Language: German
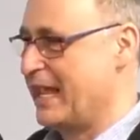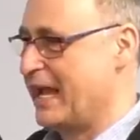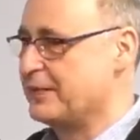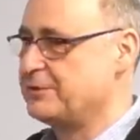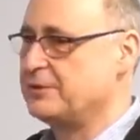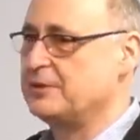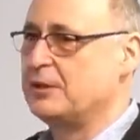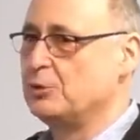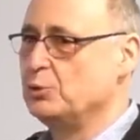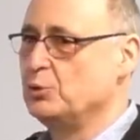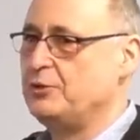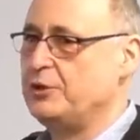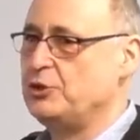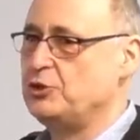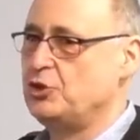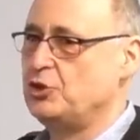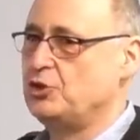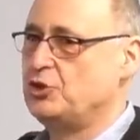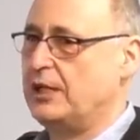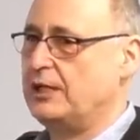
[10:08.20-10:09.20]
Also die
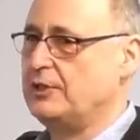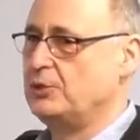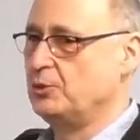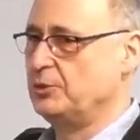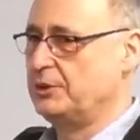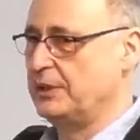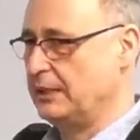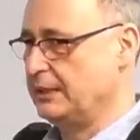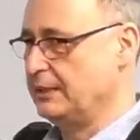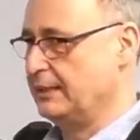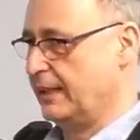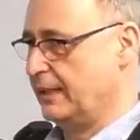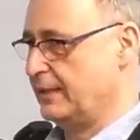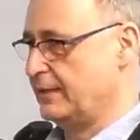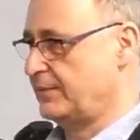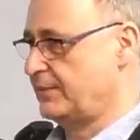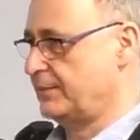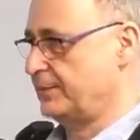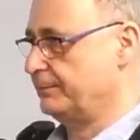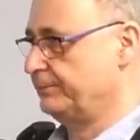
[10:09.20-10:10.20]
Da schaltung gilt
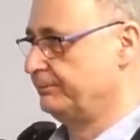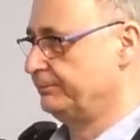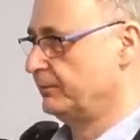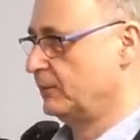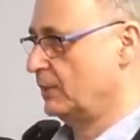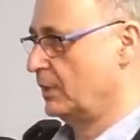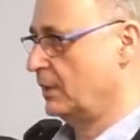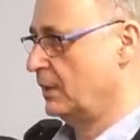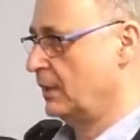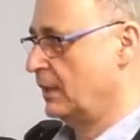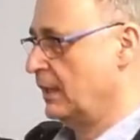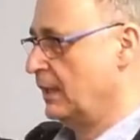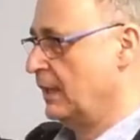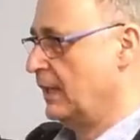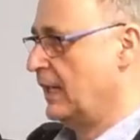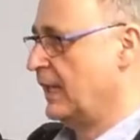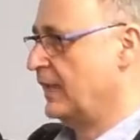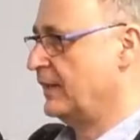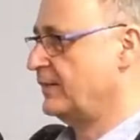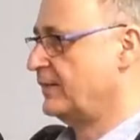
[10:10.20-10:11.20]
als
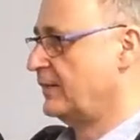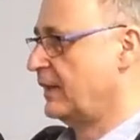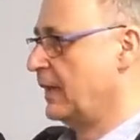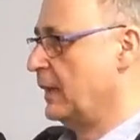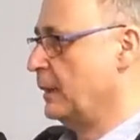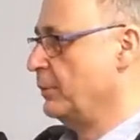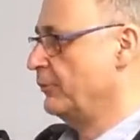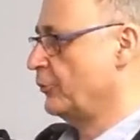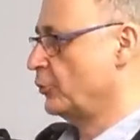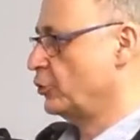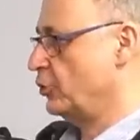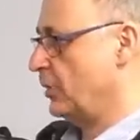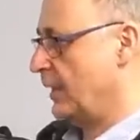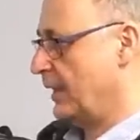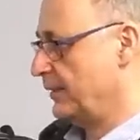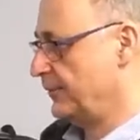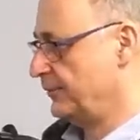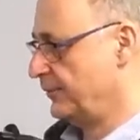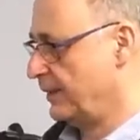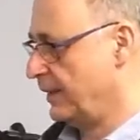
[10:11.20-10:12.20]
extrem
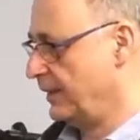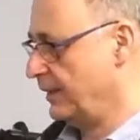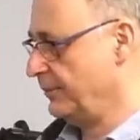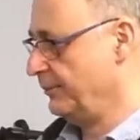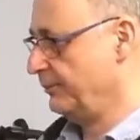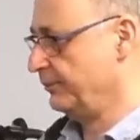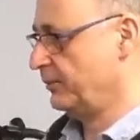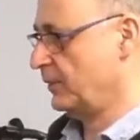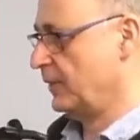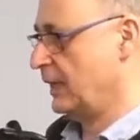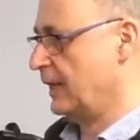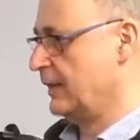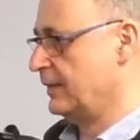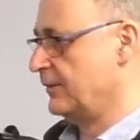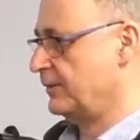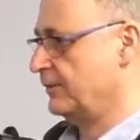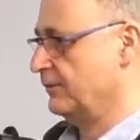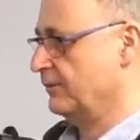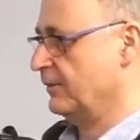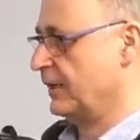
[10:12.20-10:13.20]
verschleißfrei,
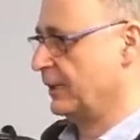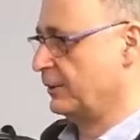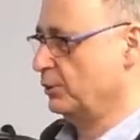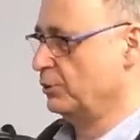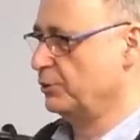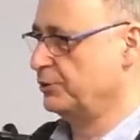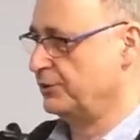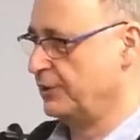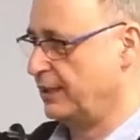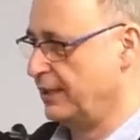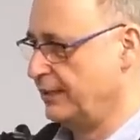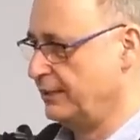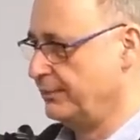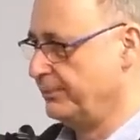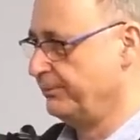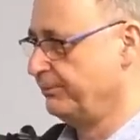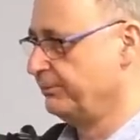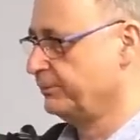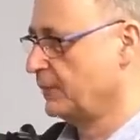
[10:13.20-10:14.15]
als wartungsfrei.